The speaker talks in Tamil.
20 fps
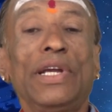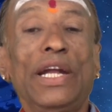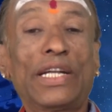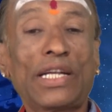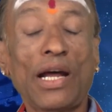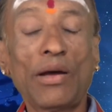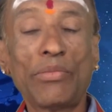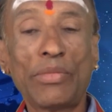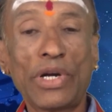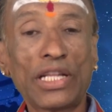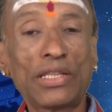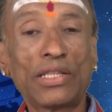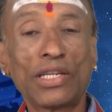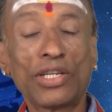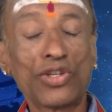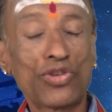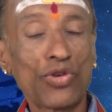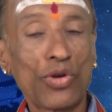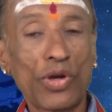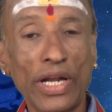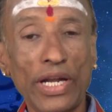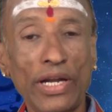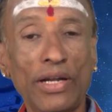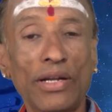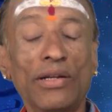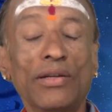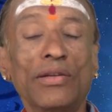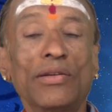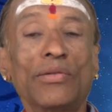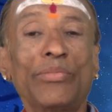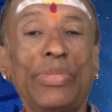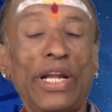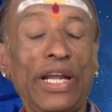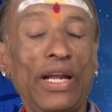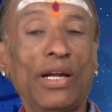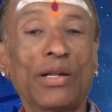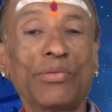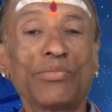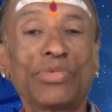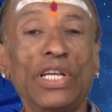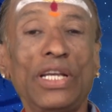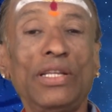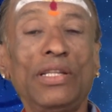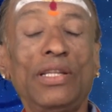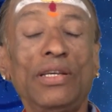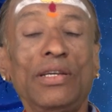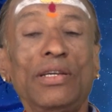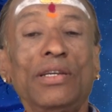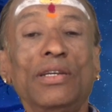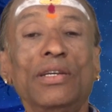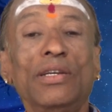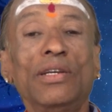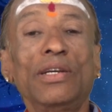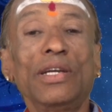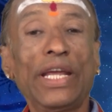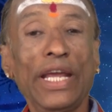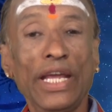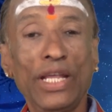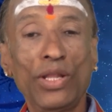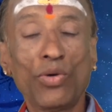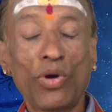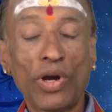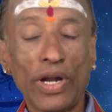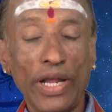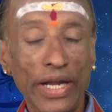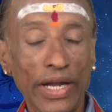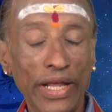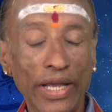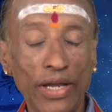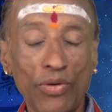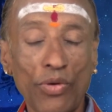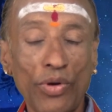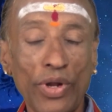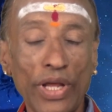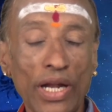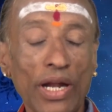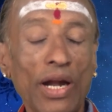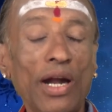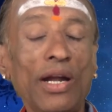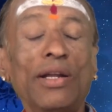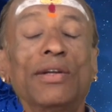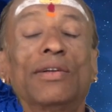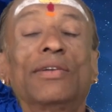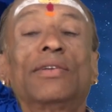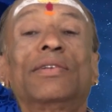எட்டாம் இடத்துக்கு சுக்கரன் பிரயாணம் செய்து கேதுவோடு இணையக்கூடிய நாள்